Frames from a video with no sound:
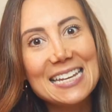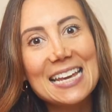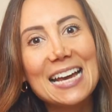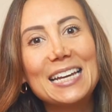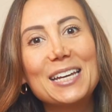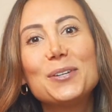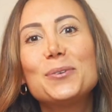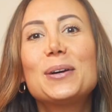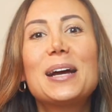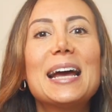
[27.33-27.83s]
e
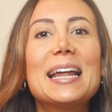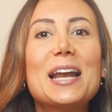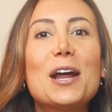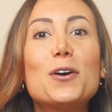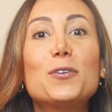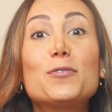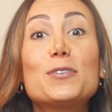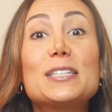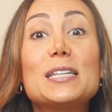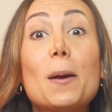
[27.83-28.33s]
aqui no
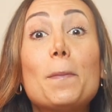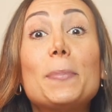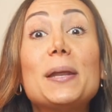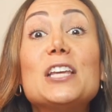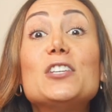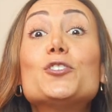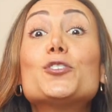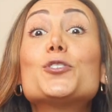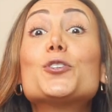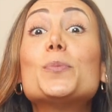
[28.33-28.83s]
canal você
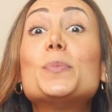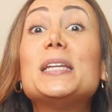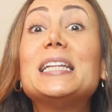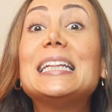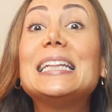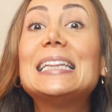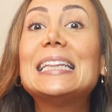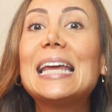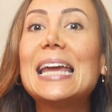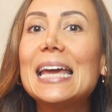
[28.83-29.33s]
aprende sobre
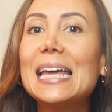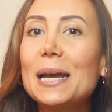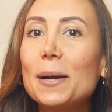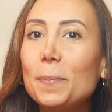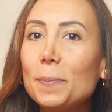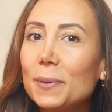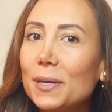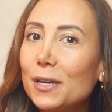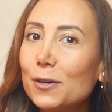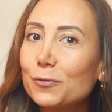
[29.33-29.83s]

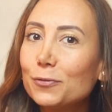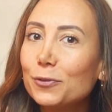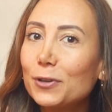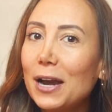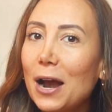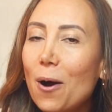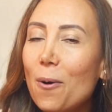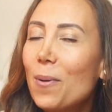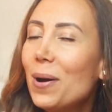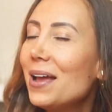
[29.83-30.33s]
terapia
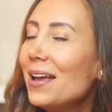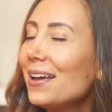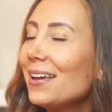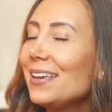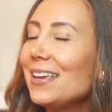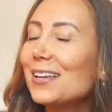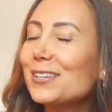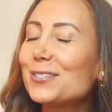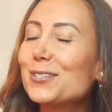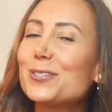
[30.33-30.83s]
floral
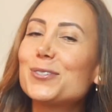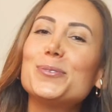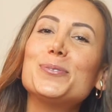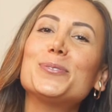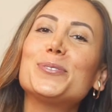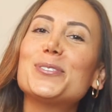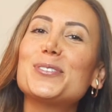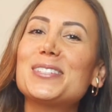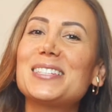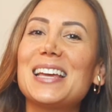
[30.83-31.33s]
e
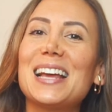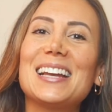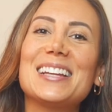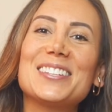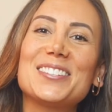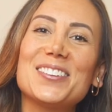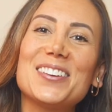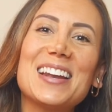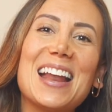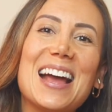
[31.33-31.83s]
assuntos
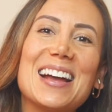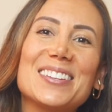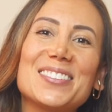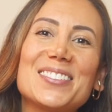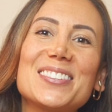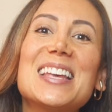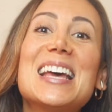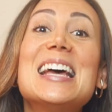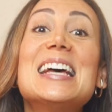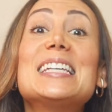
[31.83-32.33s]

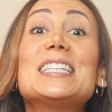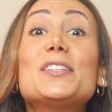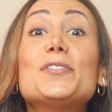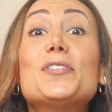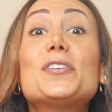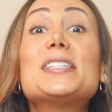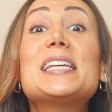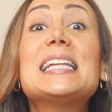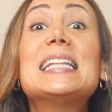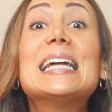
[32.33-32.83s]
relacionados. Se
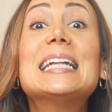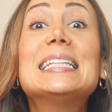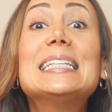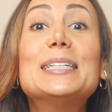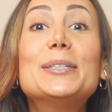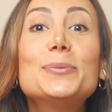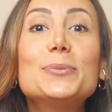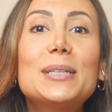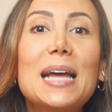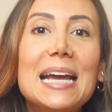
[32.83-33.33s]
você ainda
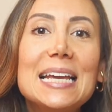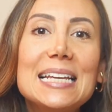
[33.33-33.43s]
não está